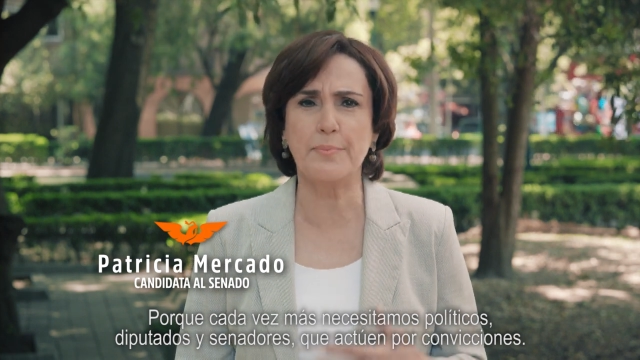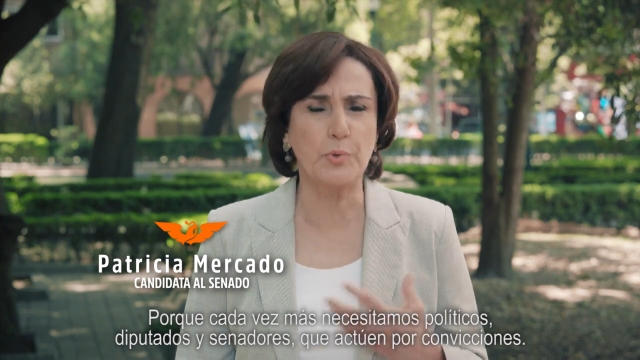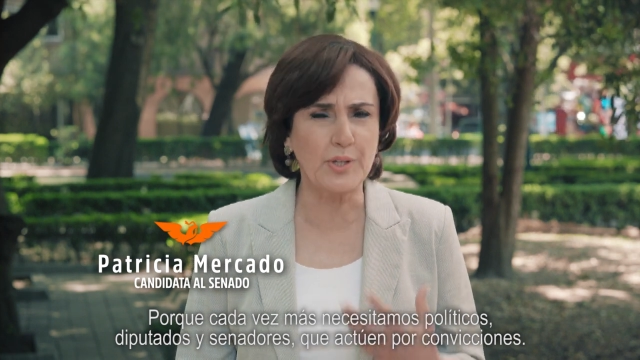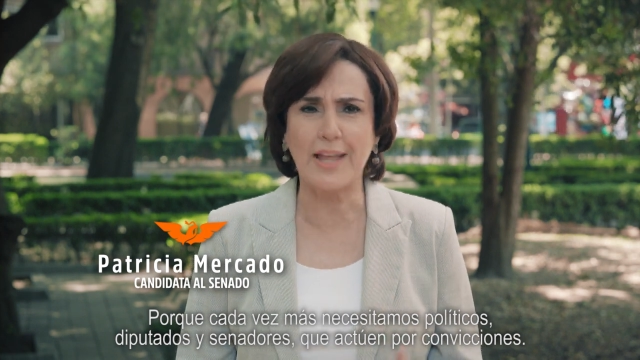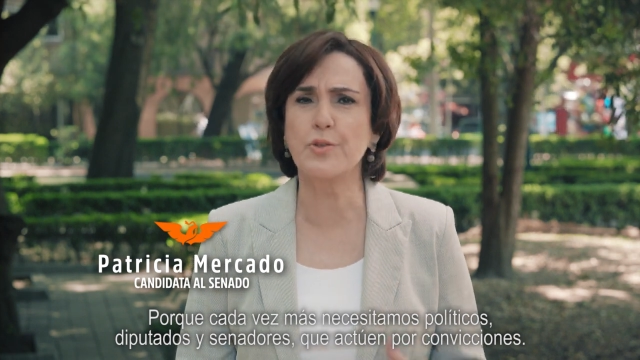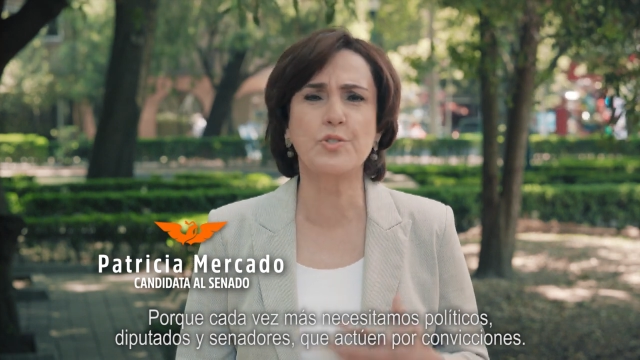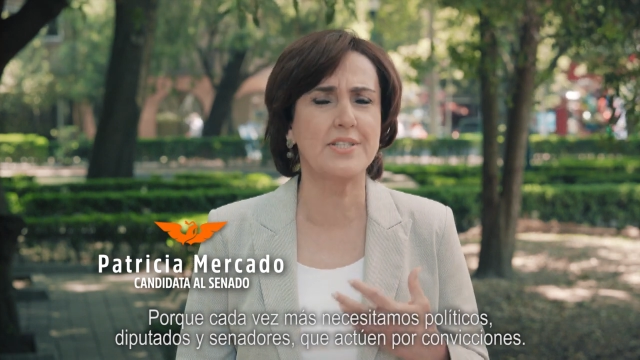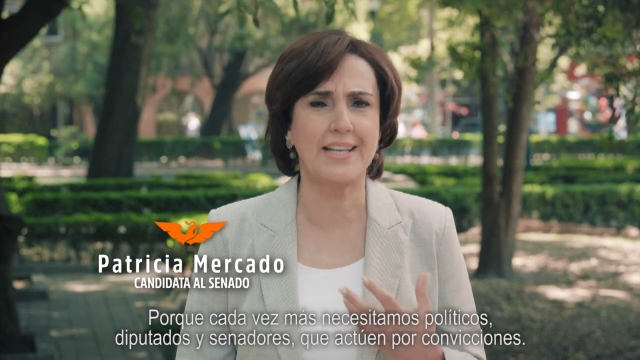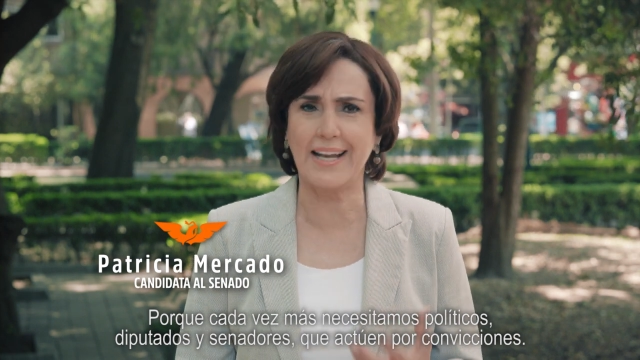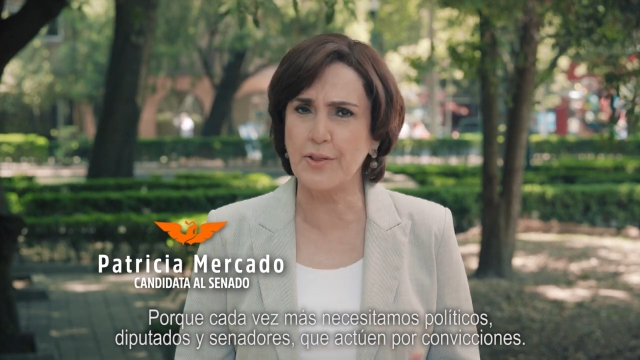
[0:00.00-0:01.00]
diputados
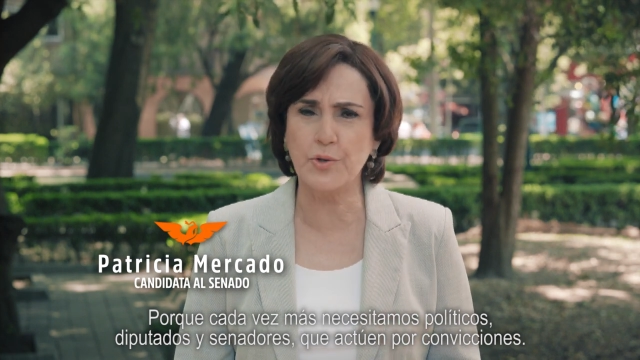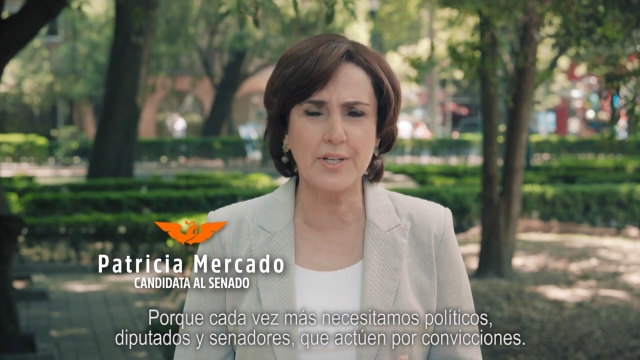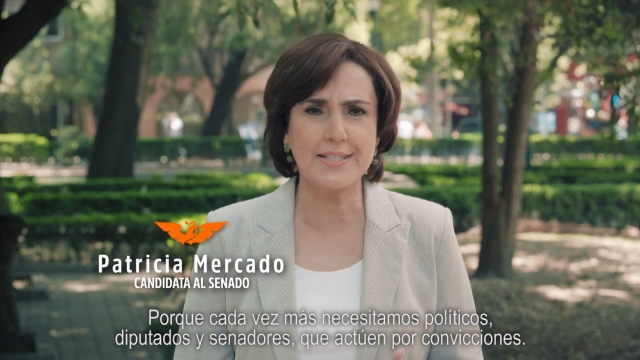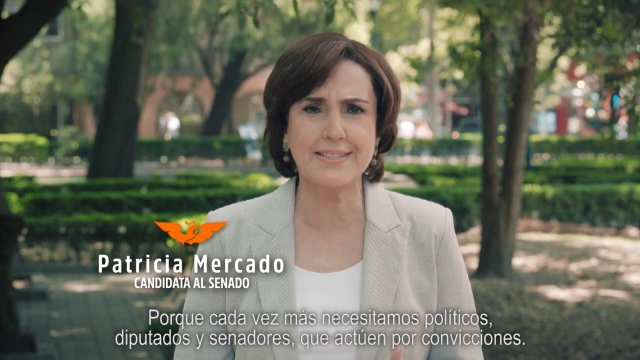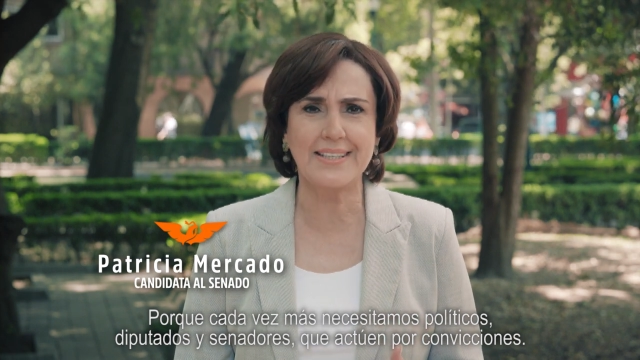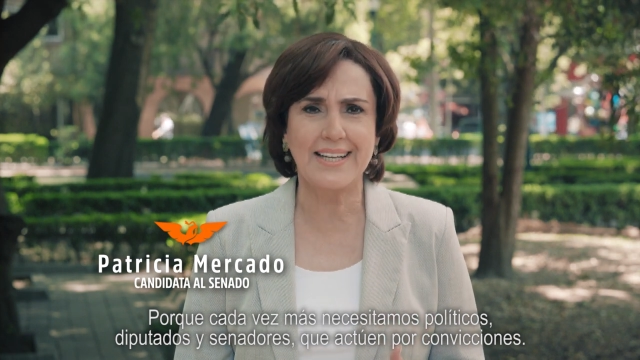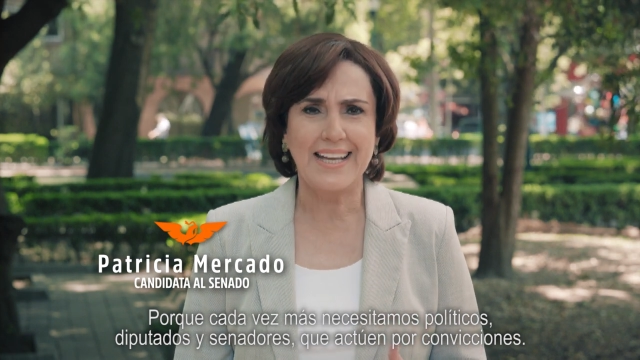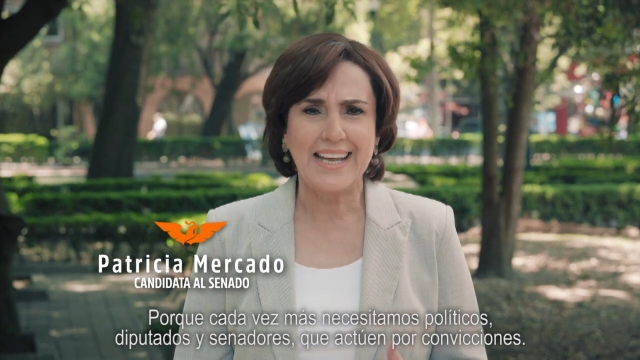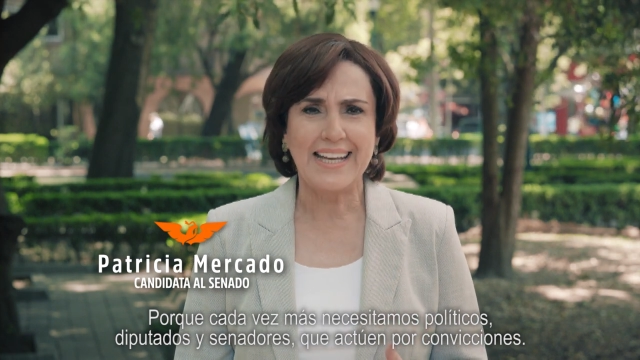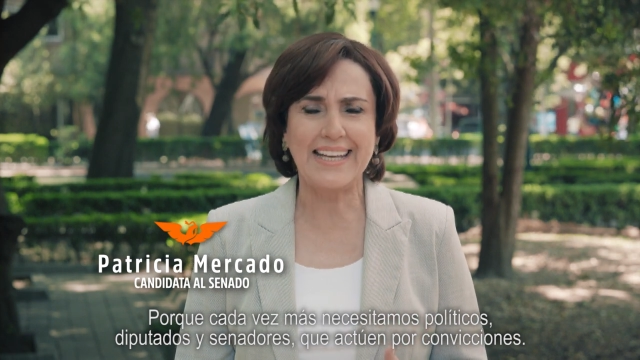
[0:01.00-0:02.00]
y senadores
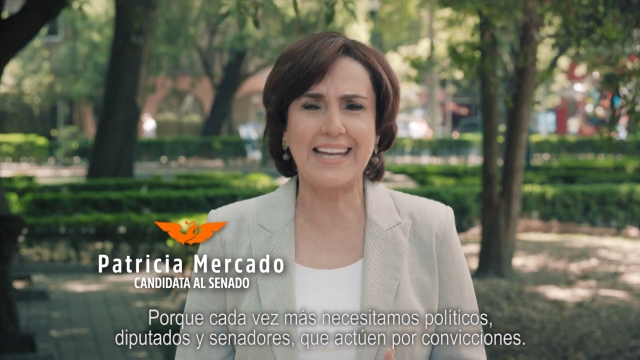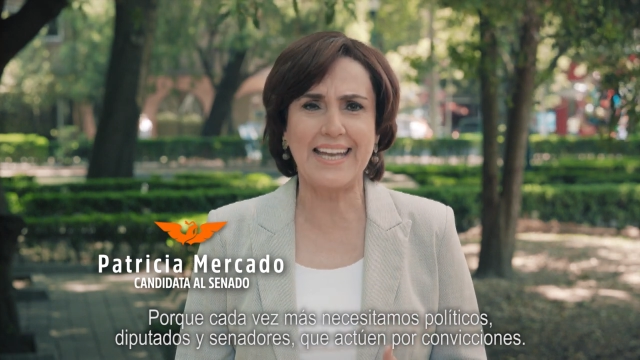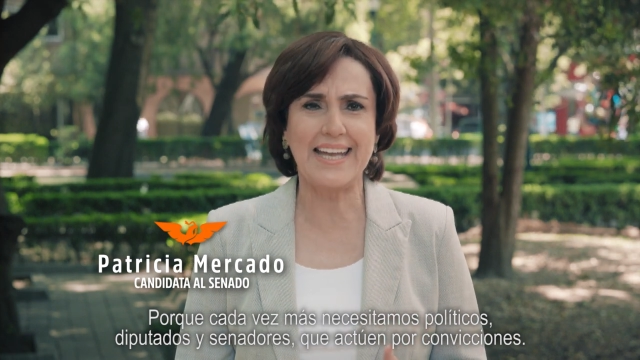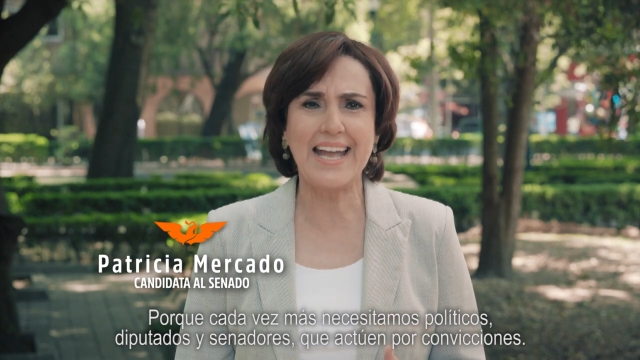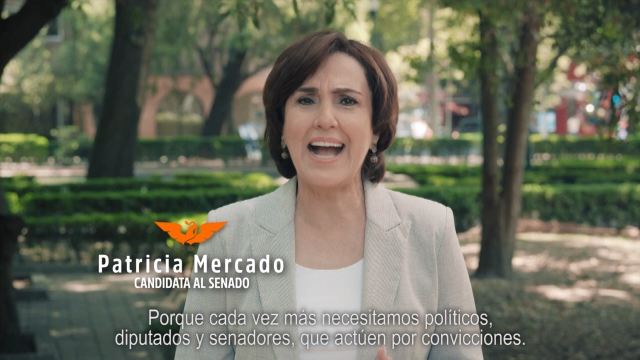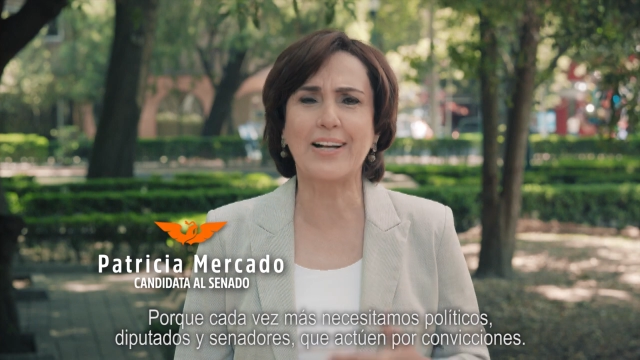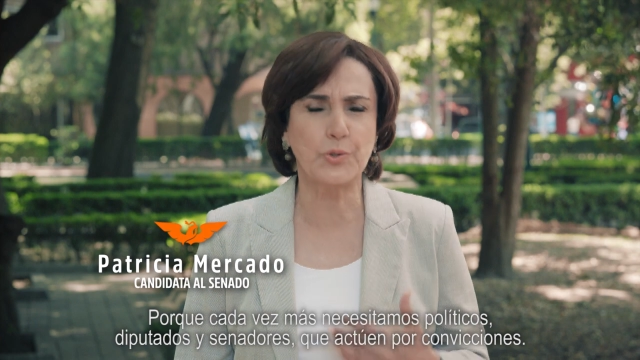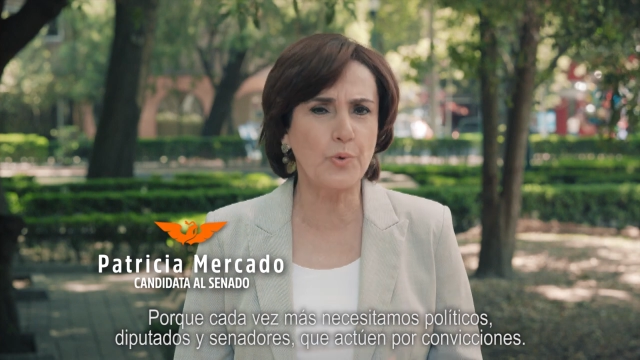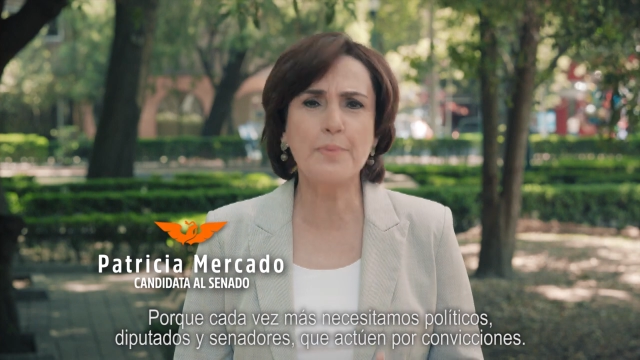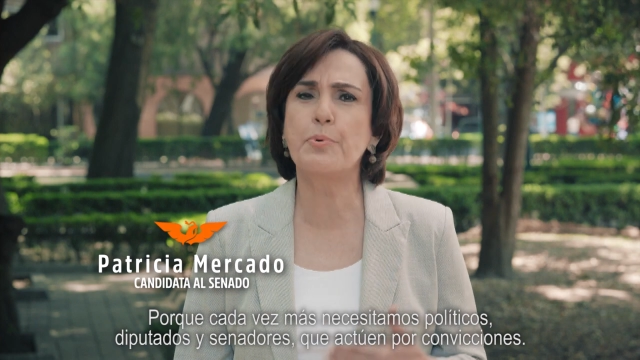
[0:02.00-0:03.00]
que
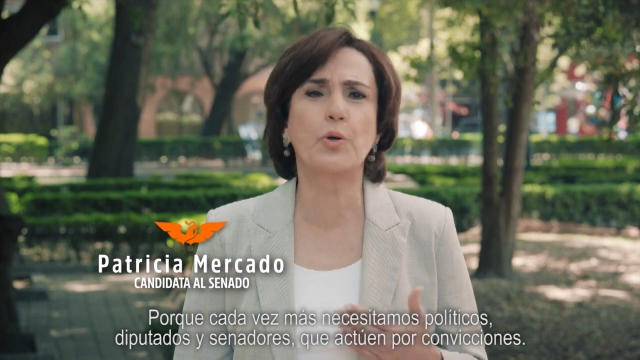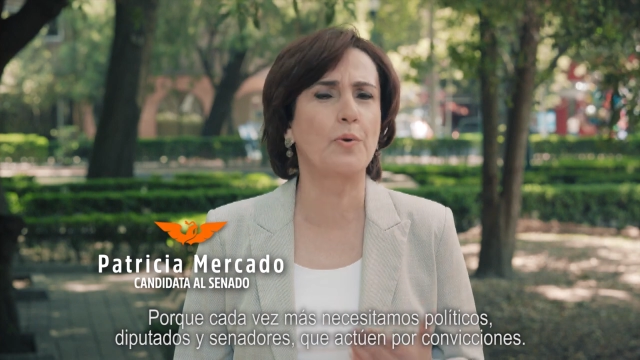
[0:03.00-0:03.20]
actúen por